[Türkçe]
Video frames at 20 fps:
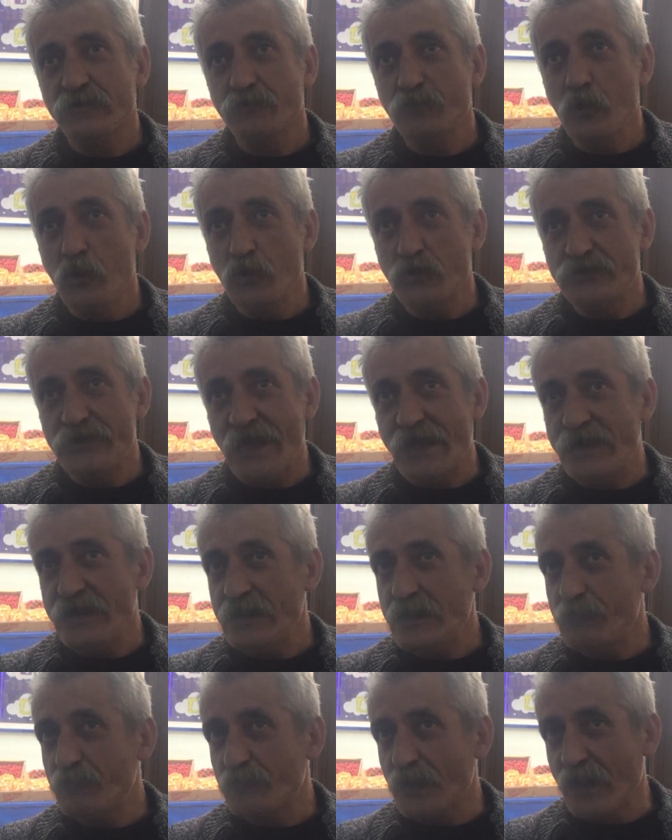Büyükşehir
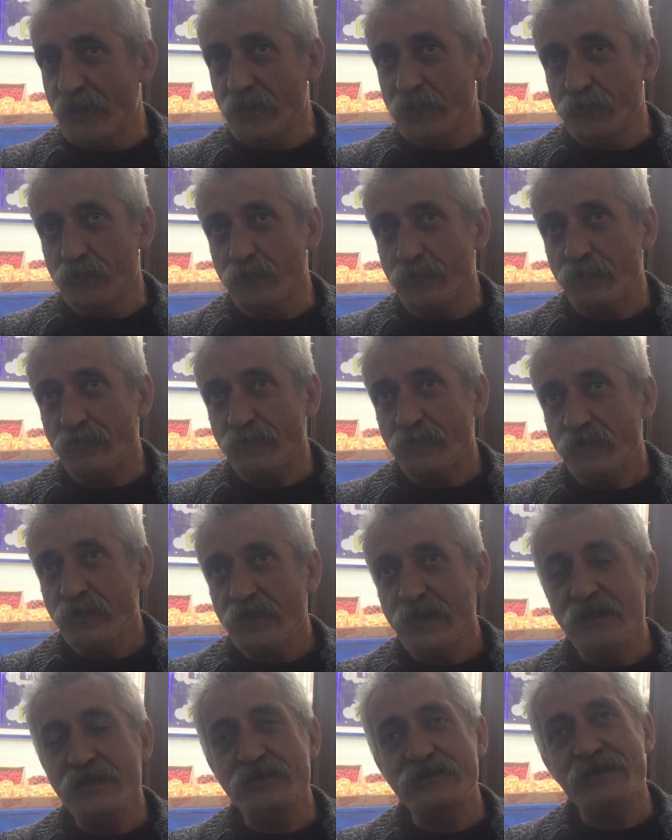iptal ediyor,
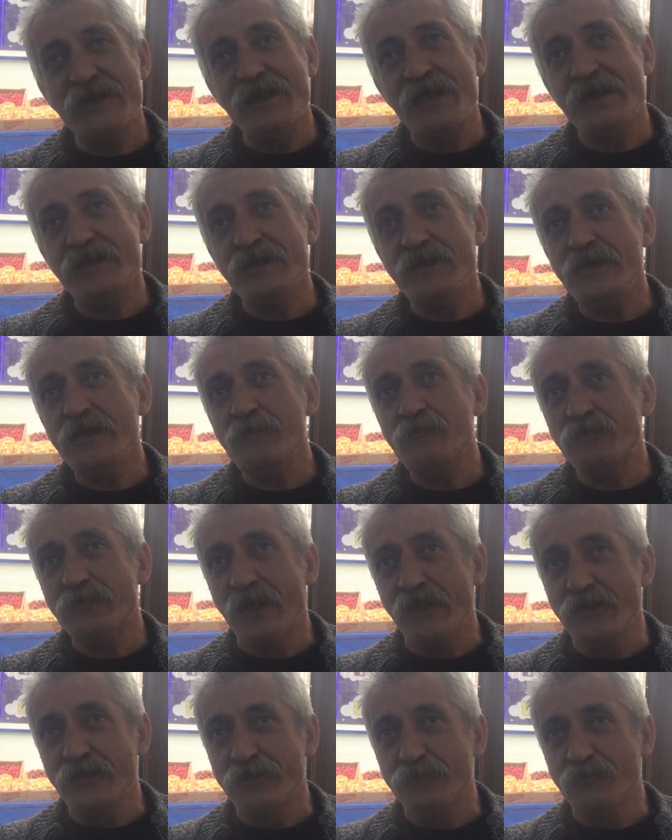ilçeleri
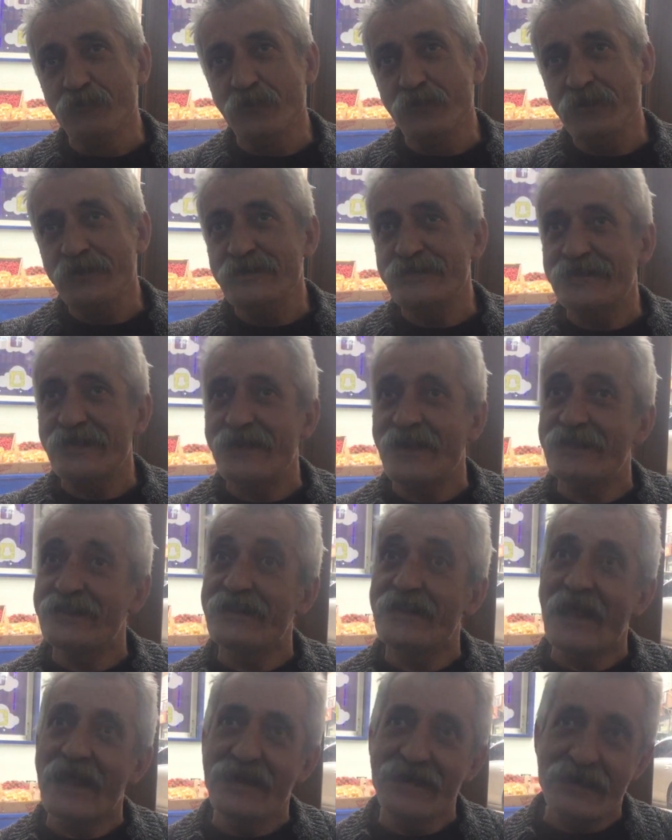iptal etmiyor.
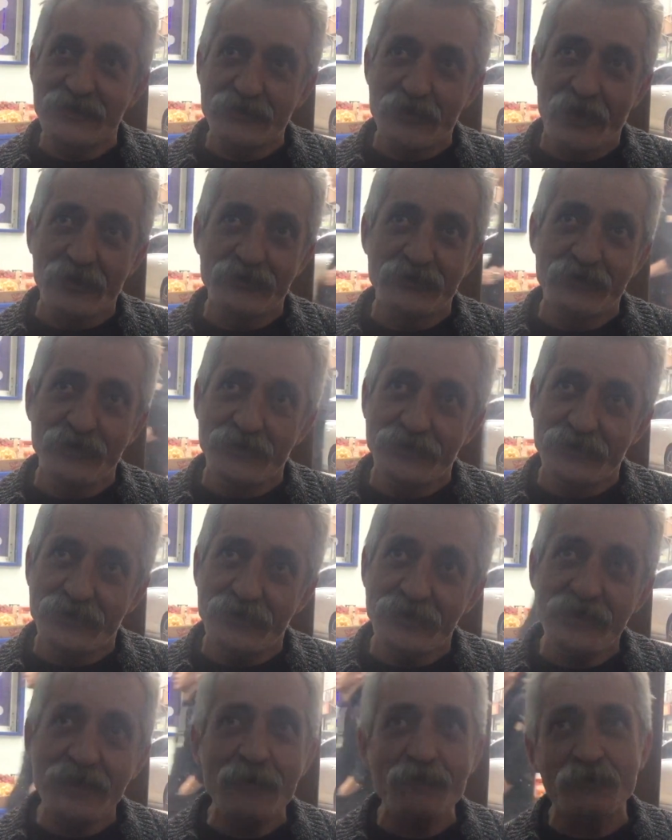İlçeler lehine çalıştığı
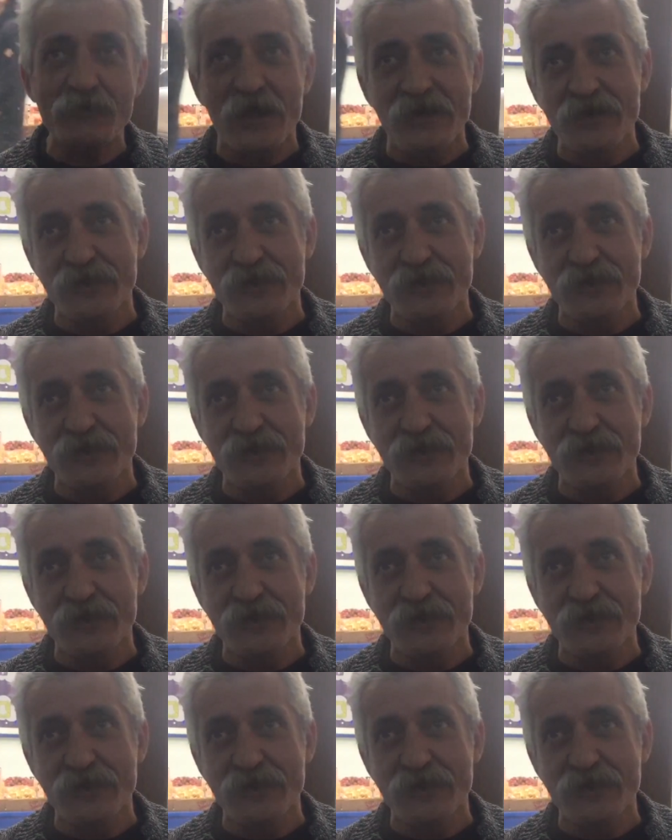için iptal